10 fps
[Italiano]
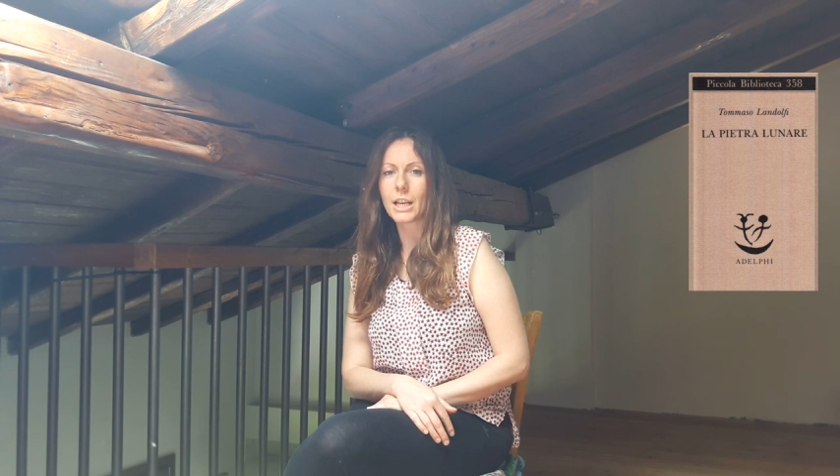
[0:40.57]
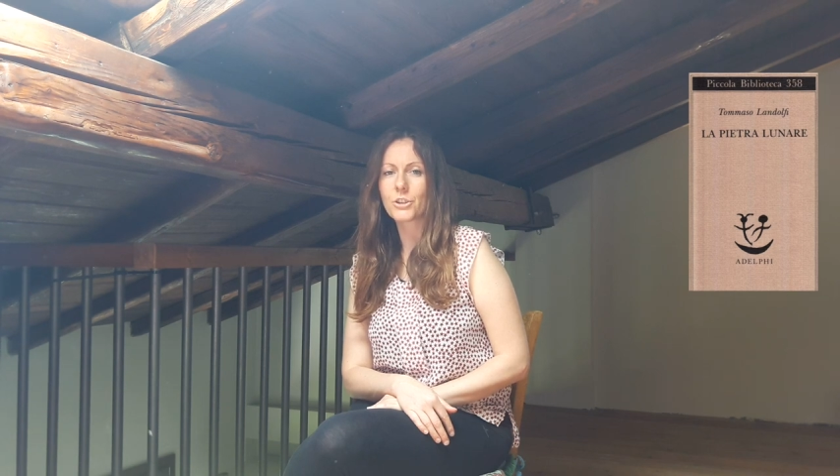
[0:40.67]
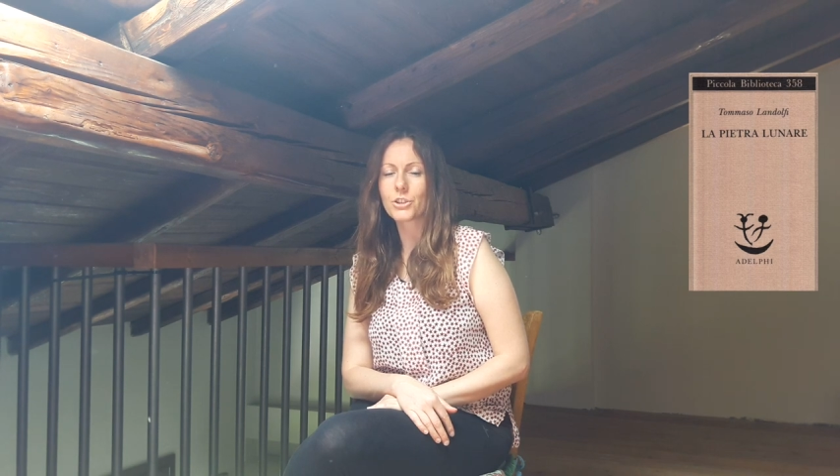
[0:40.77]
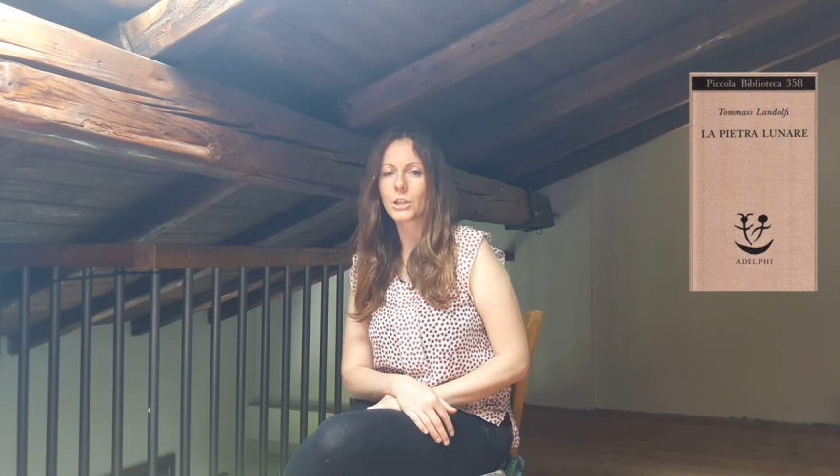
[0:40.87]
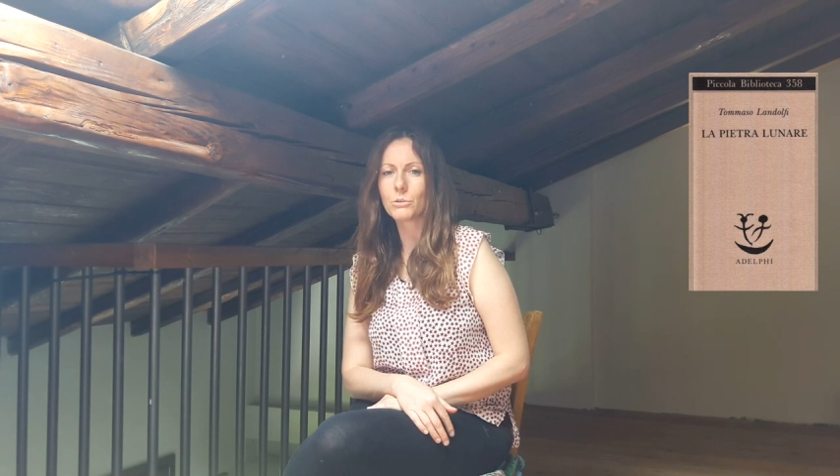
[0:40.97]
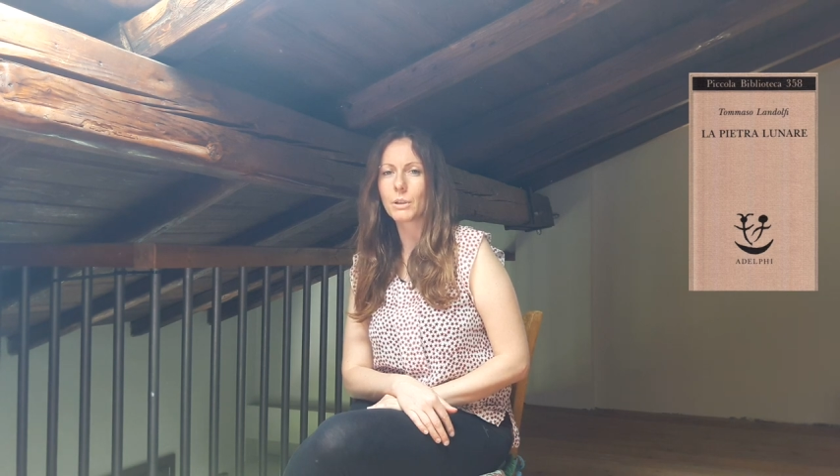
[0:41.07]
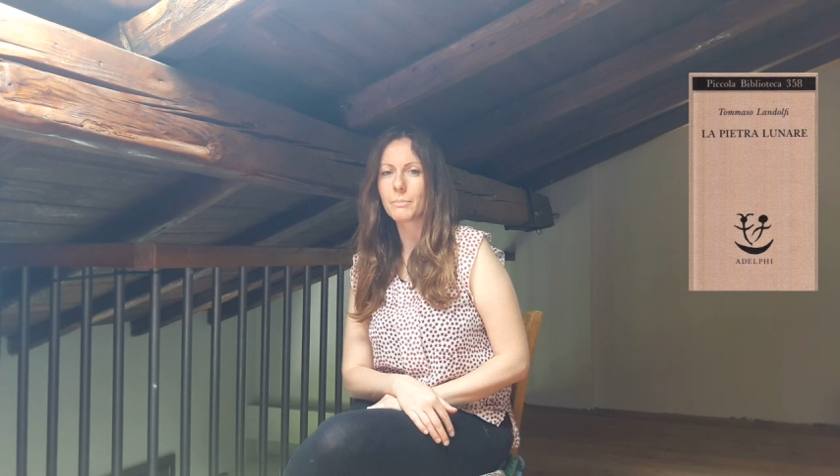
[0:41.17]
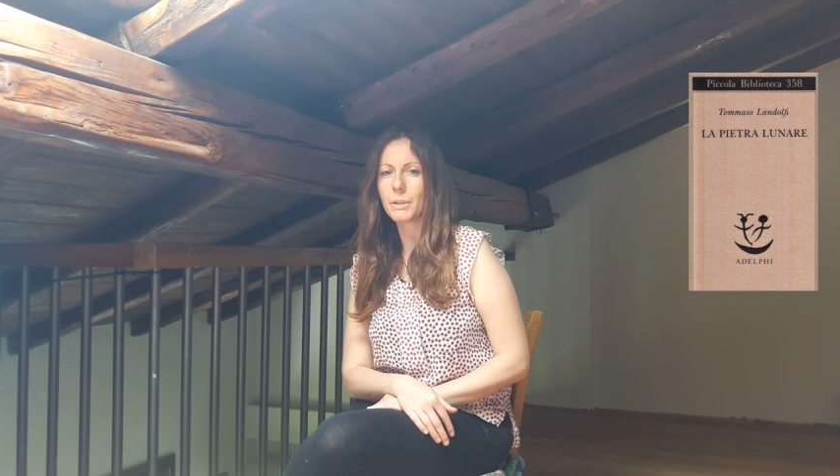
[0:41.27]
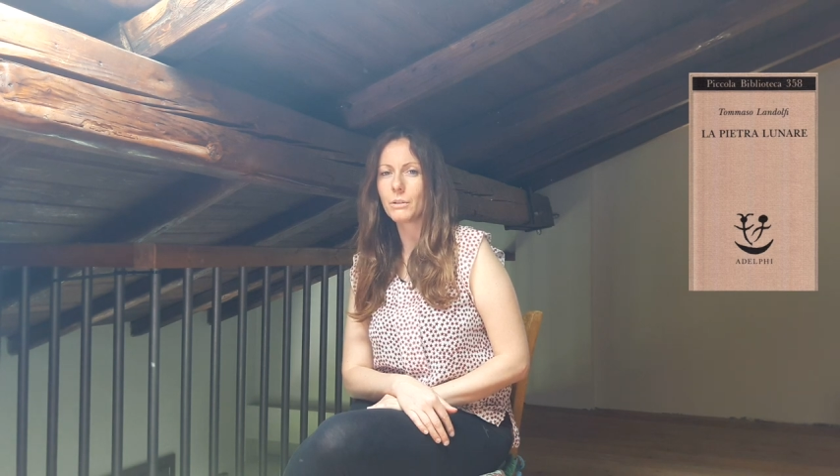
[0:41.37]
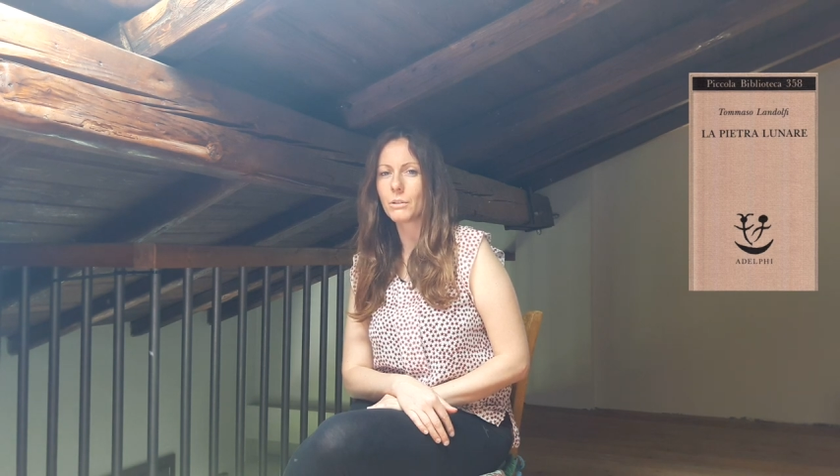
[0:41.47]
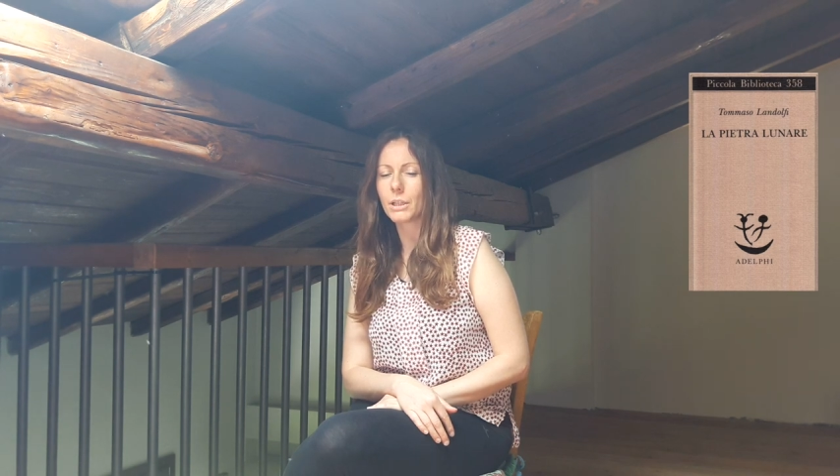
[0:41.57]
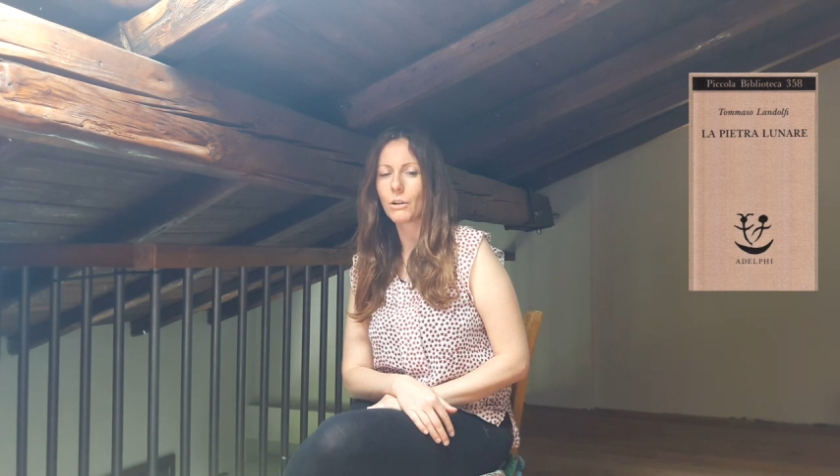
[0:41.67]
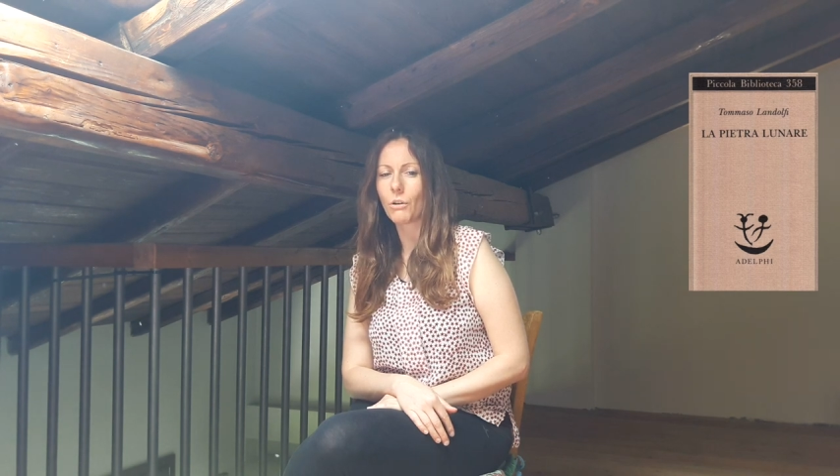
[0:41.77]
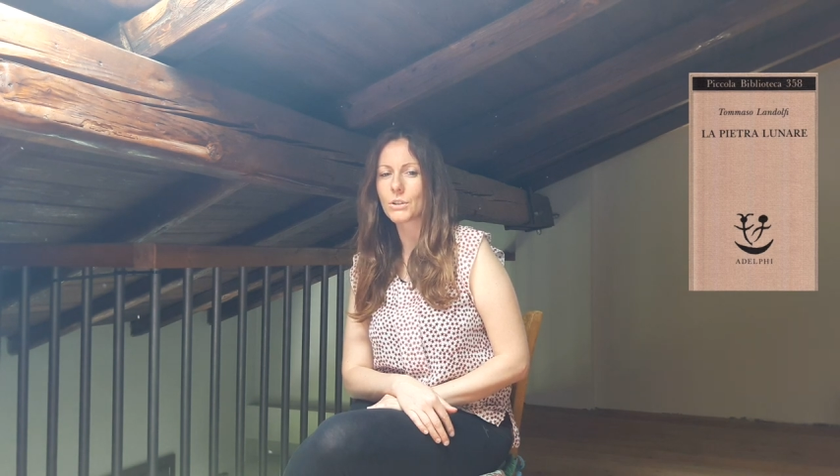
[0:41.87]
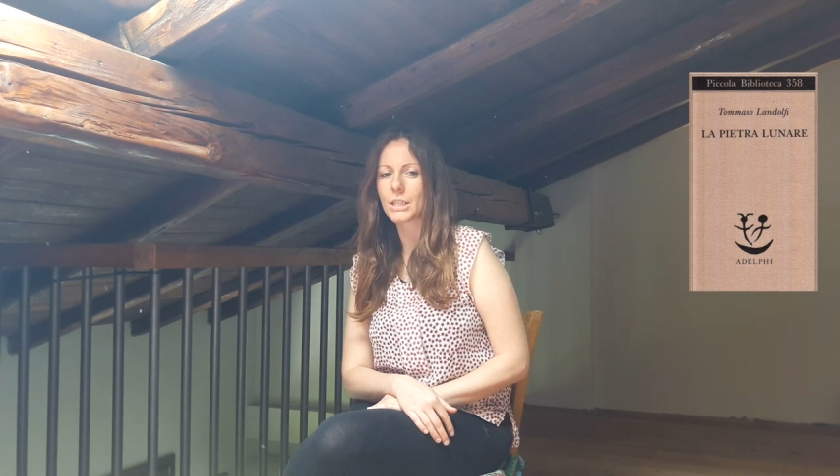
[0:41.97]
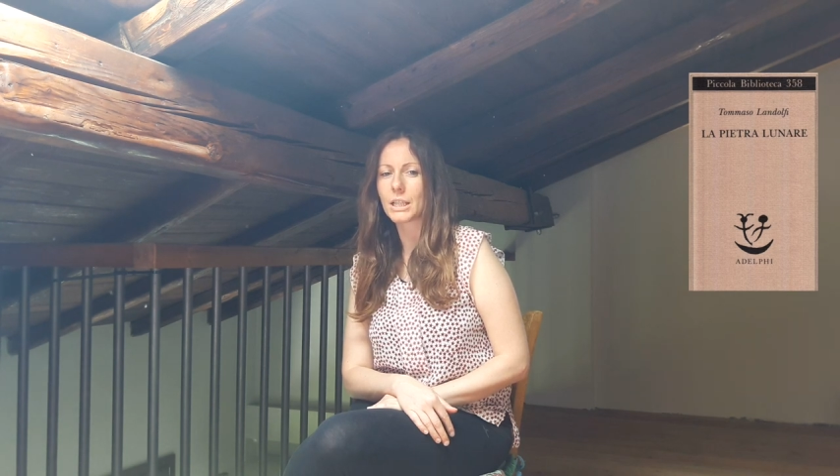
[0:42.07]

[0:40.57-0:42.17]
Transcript: ha lasciato le piccole cose